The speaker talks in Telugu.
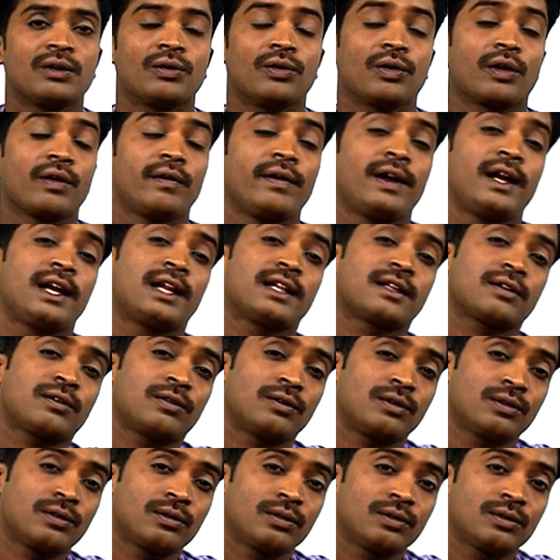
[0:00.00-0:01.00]
ఒకవేళ
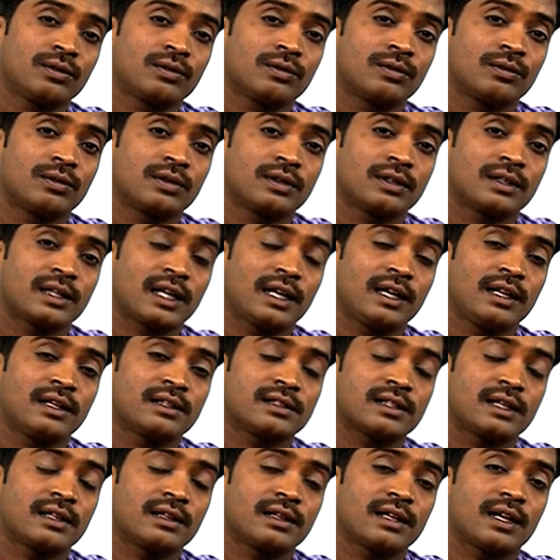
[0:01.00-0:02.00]
కొడుకులు తల్లి
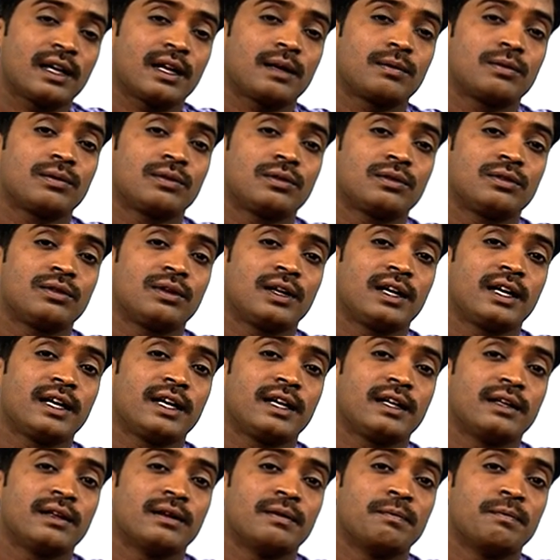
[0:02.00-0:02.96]
సంతానం వృద్ధులని